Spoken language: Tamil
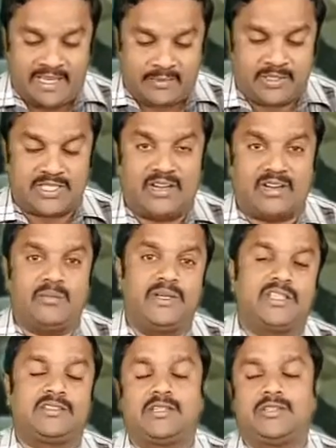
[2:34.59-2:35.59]
என்பதாக
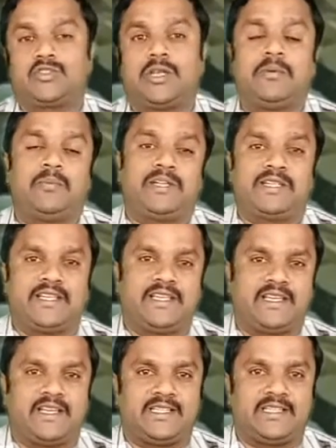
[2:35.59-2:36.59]
வேதத்தில்
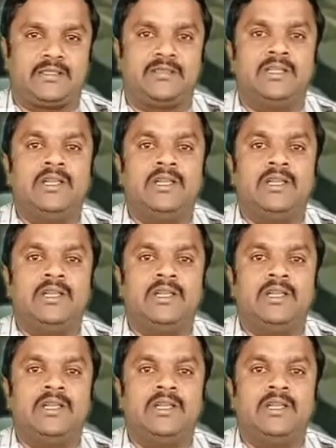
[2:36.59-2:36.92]
சொல்லப்பட்டிருக்கிறது